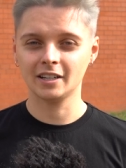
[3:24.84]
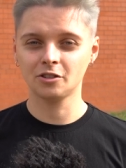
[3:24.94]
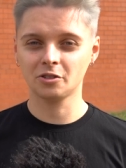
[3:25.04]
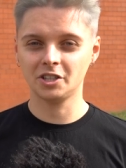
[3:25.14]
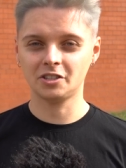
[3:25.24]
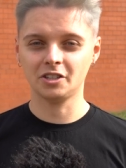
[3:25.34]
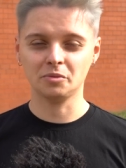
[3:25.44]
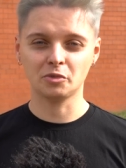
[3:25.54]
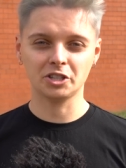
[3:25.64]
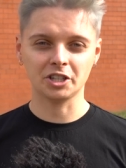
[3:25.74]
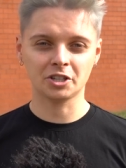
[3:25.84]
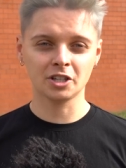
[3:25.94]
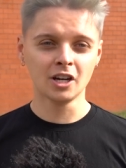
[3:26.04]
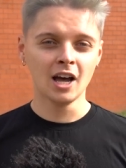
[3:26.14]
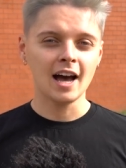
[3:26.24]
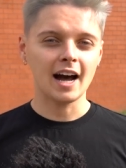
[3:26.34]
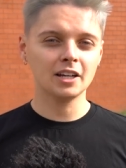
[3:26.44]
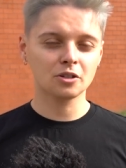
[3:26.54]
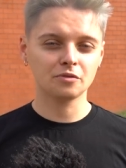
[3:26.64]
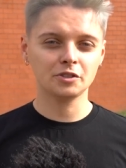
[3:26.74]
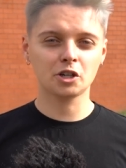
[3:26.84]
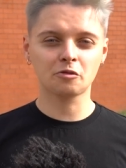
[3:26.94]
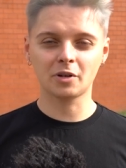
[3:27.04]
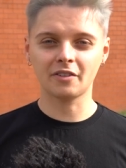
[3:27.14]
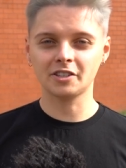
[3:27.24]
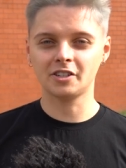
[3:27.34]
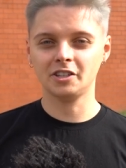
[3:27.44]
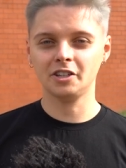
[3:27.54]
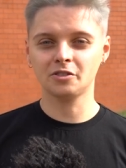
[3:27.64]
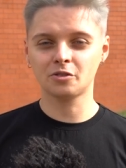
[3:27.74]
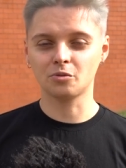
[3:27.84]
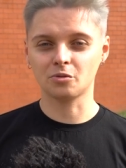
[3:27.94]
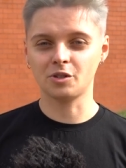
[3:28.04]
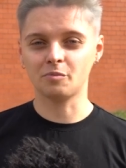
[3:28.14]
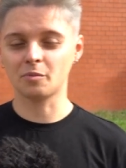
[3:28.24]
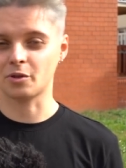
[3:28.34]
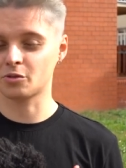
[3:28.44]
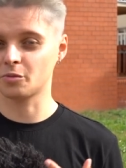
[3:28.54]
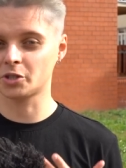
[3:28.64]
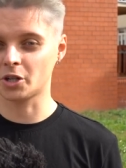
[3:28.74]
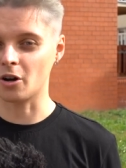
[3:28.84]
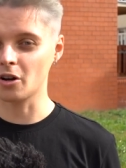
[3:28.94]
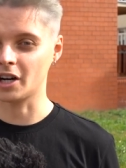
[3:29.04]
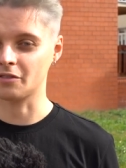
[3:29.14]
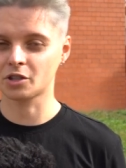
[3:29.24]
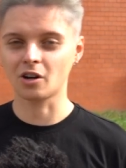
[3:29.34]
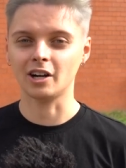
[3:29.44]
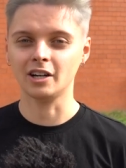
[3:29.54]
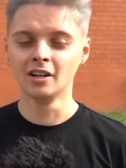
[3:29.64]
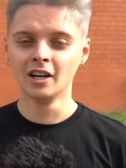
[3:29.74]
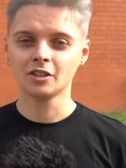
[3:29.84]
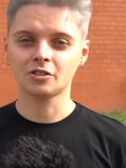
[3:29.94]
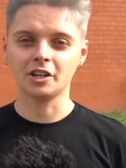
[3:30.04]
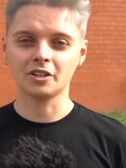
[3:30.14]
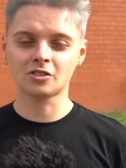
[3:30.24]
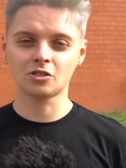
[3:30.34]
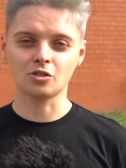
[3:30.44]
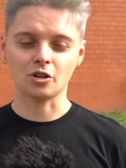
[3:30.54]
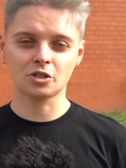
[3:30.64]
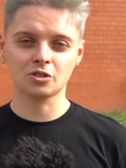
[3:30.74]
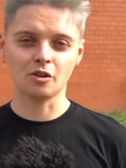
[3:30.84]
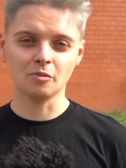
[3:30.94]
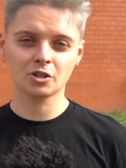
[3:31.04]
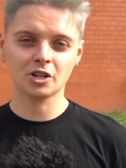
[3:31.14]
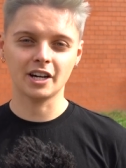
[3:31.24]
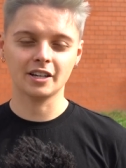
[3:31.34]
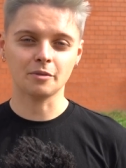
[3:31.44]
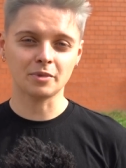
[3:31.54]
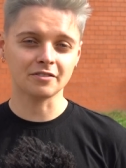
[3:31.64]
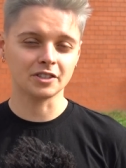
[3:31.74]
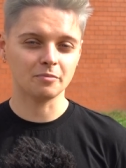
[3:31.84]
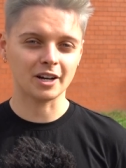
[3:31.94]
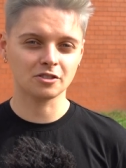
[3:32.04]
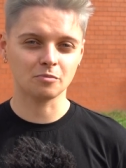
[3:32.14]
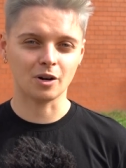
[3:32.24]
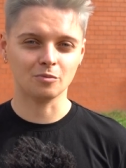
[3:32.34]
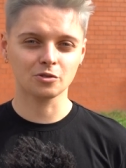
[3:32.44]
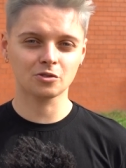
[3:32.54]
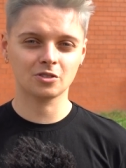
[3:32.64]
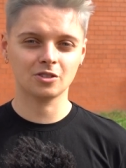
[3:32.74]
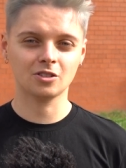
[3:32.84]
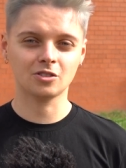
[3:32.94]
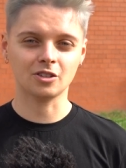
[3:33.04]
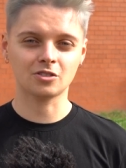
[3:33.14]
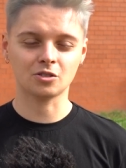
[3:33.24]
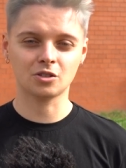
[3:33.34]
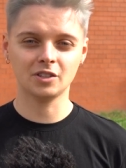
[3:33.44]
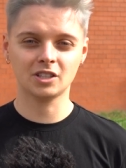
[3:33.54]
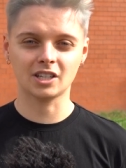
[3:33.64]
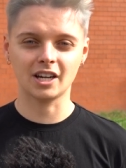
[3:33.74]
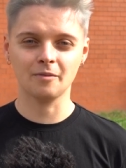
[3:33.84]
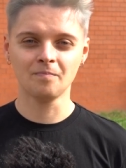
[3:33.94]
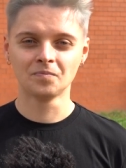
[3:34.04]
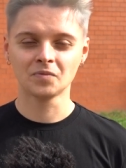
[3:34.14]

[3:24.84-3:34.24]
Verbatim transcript: do dzieci i młodzieży, ale również prowadzenie instytucji po prostu psychologa w szkole. To jest coś, co może naprawdę bardzo pomóc. To jest oczywiście